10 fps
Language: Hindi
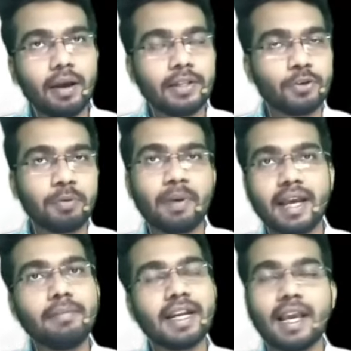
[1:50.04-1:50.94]
जो भी पढ़ाई
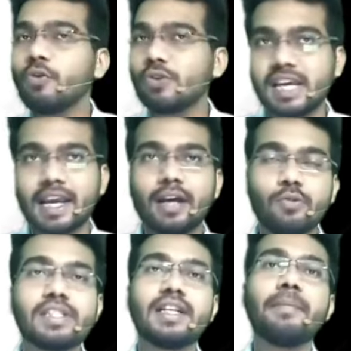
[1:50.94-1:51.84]
बढ़िया हो जाएगा तो
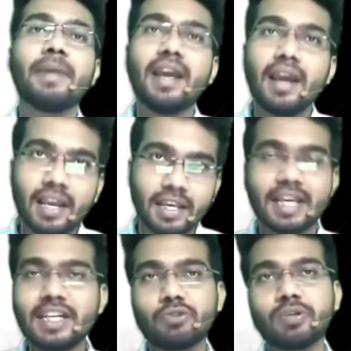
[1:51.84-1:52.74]
इसलिए मैं यही
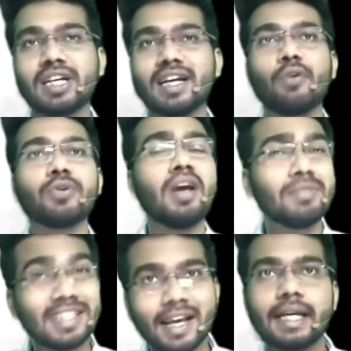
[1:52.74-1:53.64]
रिक्वेस्ट कर रहा हूँ कि आप
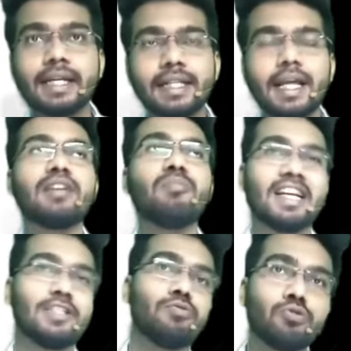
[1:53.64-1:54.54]
शेयर करिए ताकि
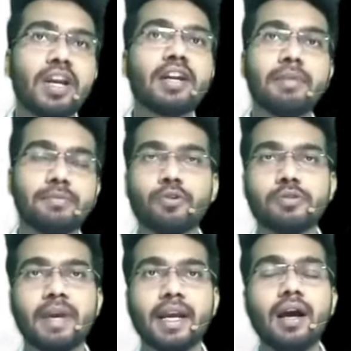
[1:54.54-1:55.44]
मैक्सिमम स्टूडेंट के पास पहुँच
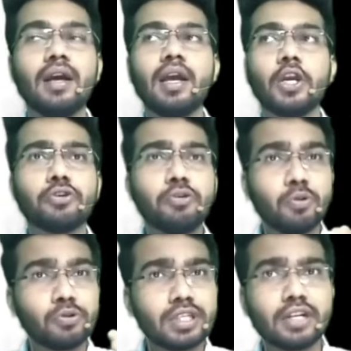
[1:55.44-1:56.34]
पाएगा क्योंकि
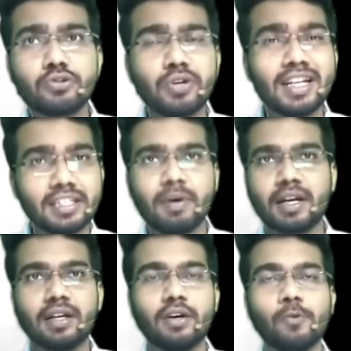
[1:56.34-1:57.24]
बहुत सारा स्टूडेंट इस
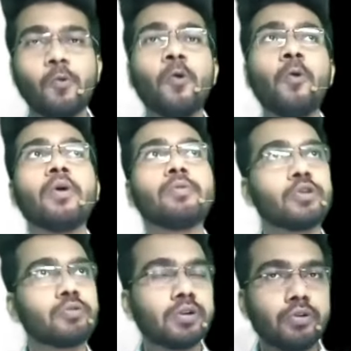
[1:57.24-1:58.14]
बार वो
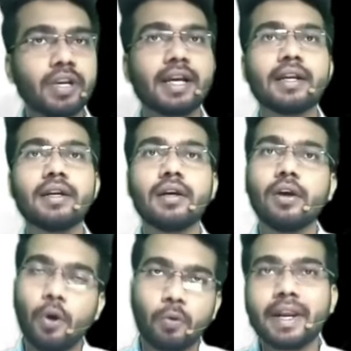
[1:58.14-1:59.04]
पोस्टपोन को लेकर
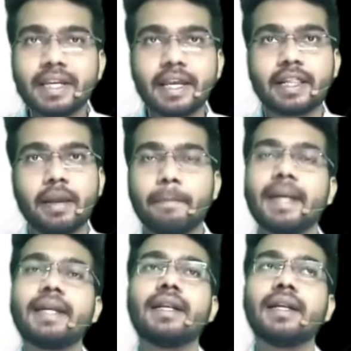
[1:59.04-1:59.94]
वेट किए थे बट
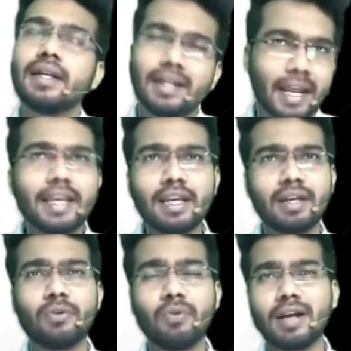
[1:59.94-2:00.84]
नहीं
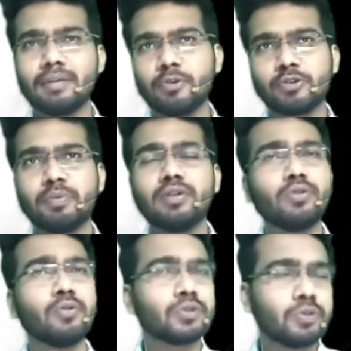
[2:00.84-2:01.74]
हुआ है पोस्टपोन तो
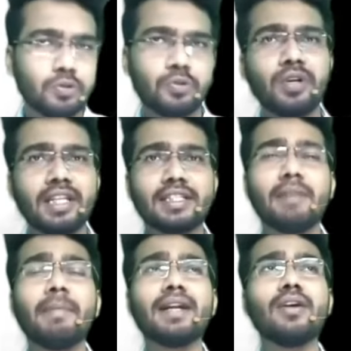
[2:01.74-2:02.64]
उसको छोड़ दीजिए
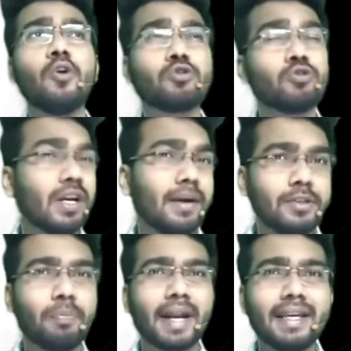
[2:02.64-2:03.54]
बट स्टूडेंट का जो
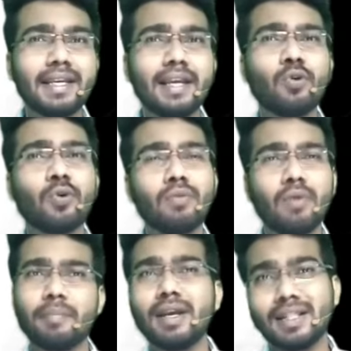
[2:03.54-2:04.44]
पढ़ाई है थोड़ा वहाँ
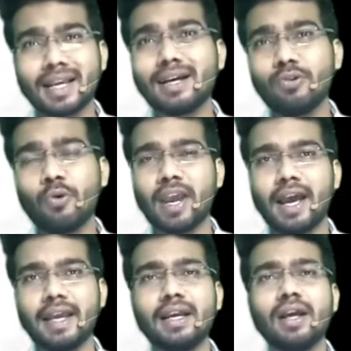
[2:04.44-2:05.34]
पे दिक्कत हो
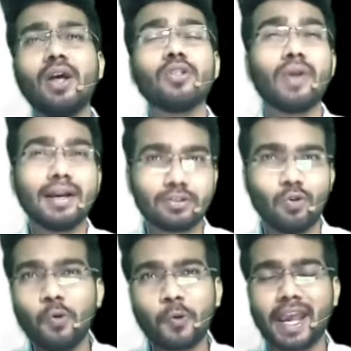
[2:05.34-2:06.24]
है थोड़ा स्लो
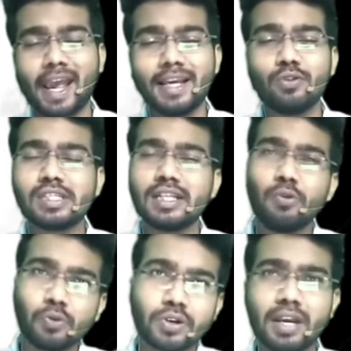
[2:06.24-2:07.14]
हो गया है तो इसलिए
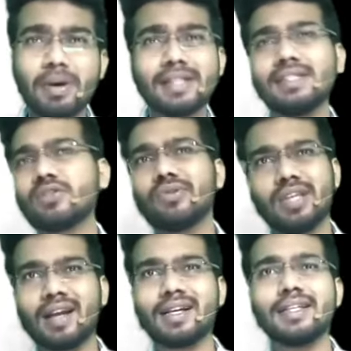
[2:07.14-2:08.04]
उनके पास इसको
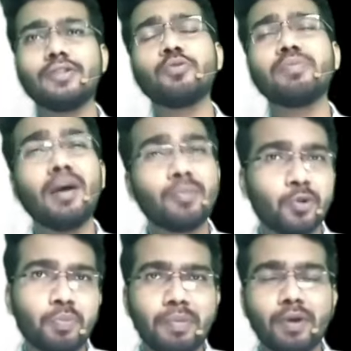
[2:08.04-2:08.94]
शेयर करिए जो भी आप
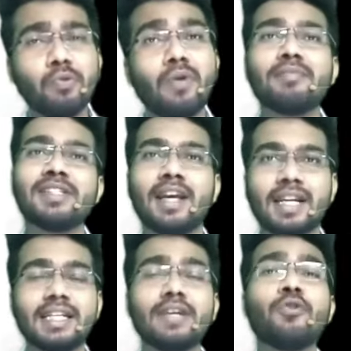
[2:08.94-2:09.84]
ग्रुप में हो वहाँ पे शेयर
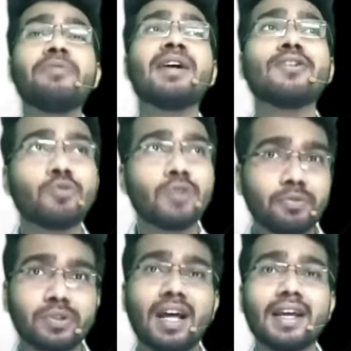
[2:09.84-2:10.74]
करिए कोई भी अगर स्टूडेंट
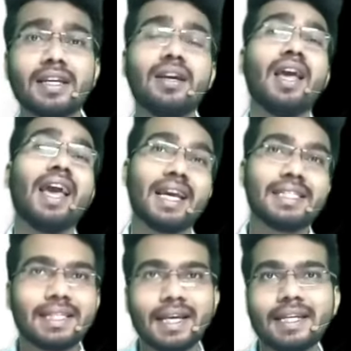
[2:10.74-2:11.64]
पूछता है कि कैसे
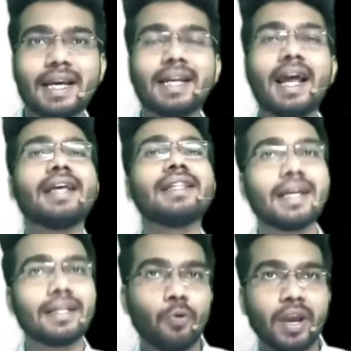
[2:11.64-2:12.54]
तैयारी करना है
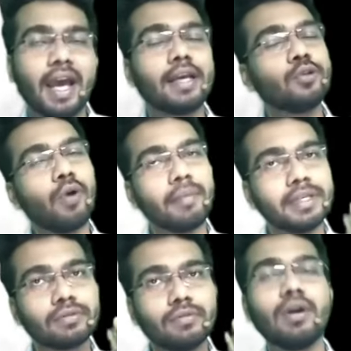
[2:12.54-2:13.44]
दिक्कत हो गया है तो आप
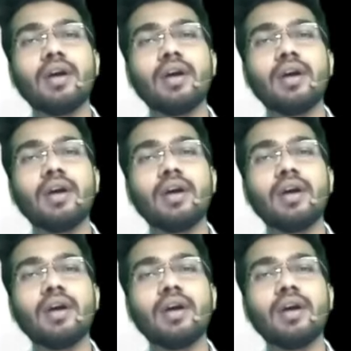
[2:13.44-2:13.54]
इसको